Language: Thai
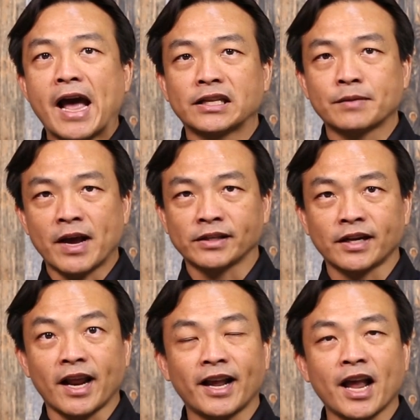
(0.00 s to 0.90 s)
อาจจะผ่านส
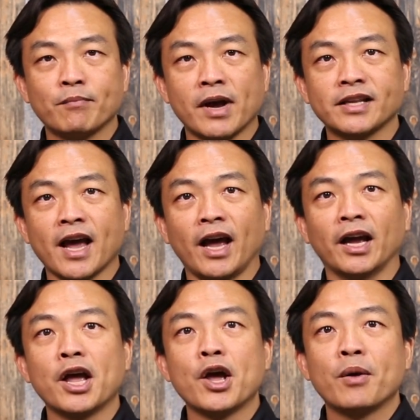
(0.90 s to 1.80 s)
ถานการณ์บางอย่าง
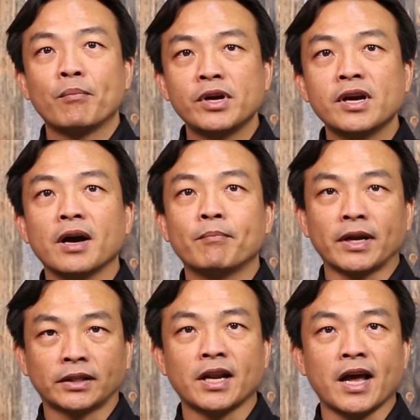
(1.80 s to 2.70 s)
เพื่อ
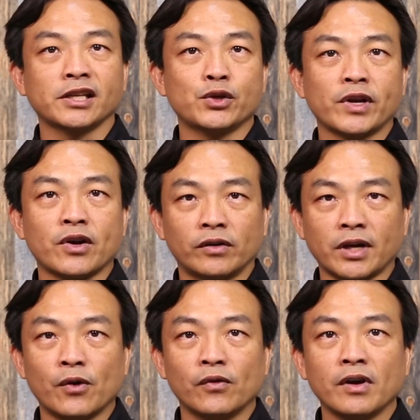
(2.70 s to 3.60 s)
พัฒนาชีวิตของ
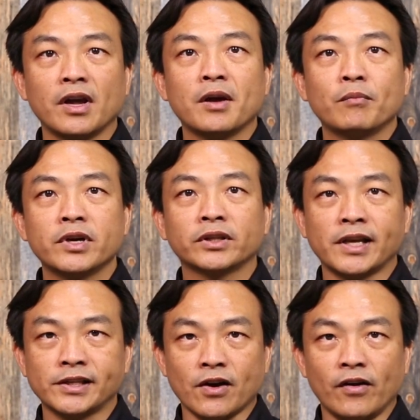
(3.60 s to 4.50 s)
เราเพื่อ
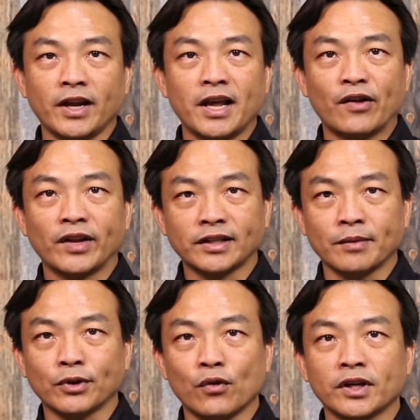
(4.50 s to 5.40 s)
ตีสอนให้เราได้เติ
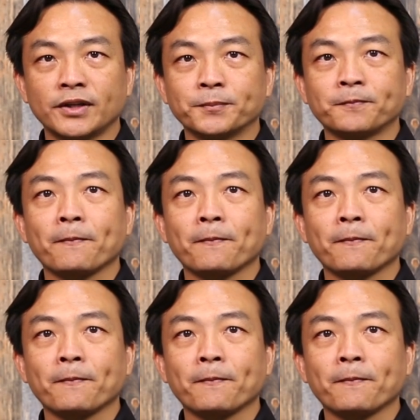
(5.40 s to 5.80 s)
บโตขึ้น